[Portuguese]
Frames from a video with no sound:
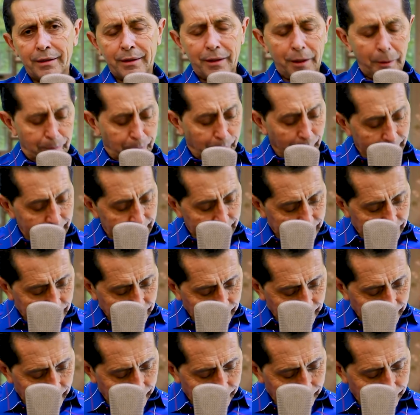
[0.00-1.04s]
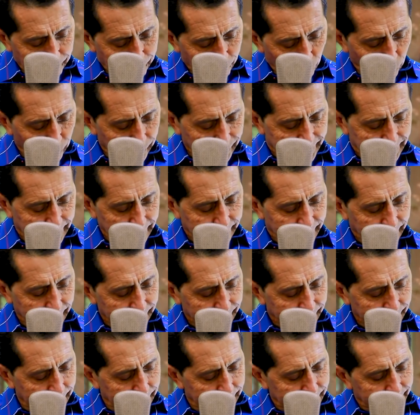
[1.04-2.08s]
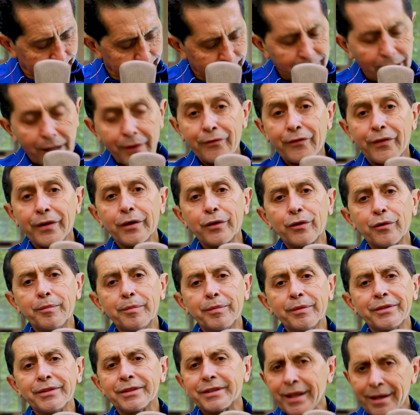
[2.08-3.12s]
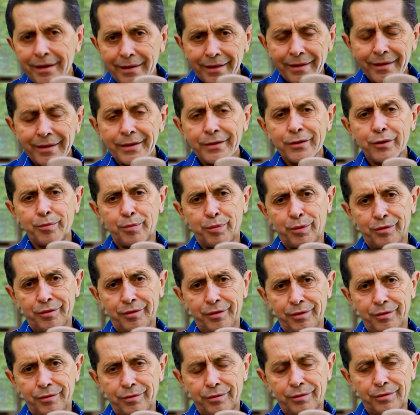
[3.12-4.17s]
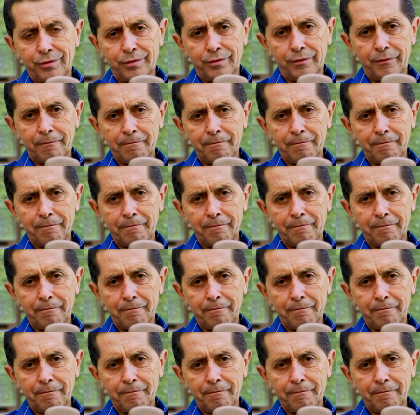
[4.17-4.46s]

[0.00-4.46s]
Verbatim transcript: E para que possa entender, tem que haver um interesse por isso.